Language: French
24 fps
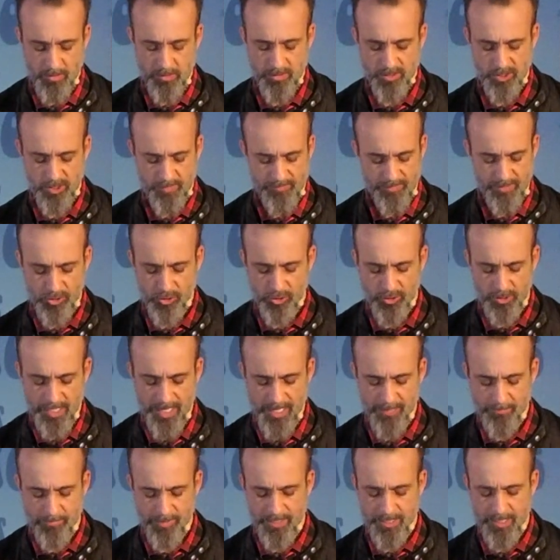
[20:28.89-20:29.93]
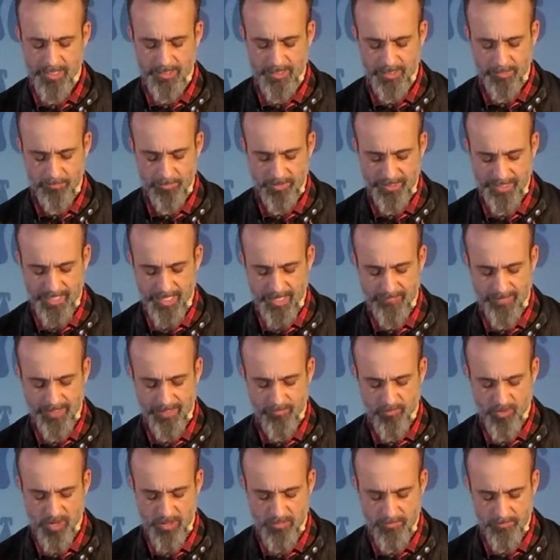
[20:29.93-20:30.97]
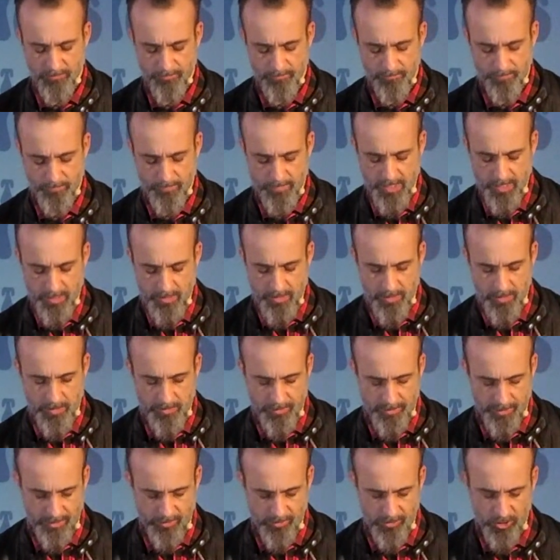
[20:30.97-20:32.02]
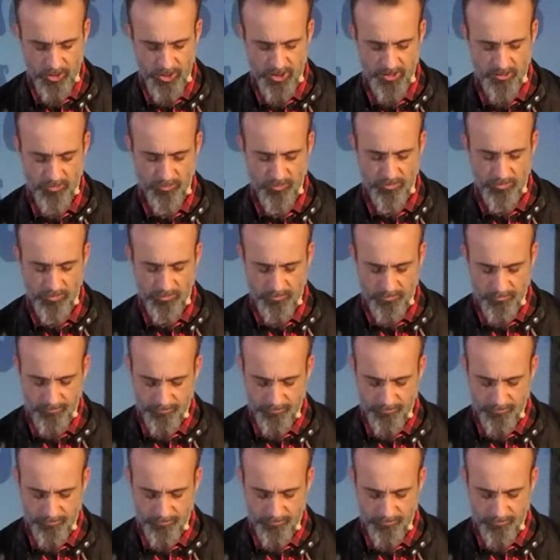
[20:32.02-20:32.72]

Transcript: Je t'invite juste à répéter cette prière avec moi. Seigneur Jésus,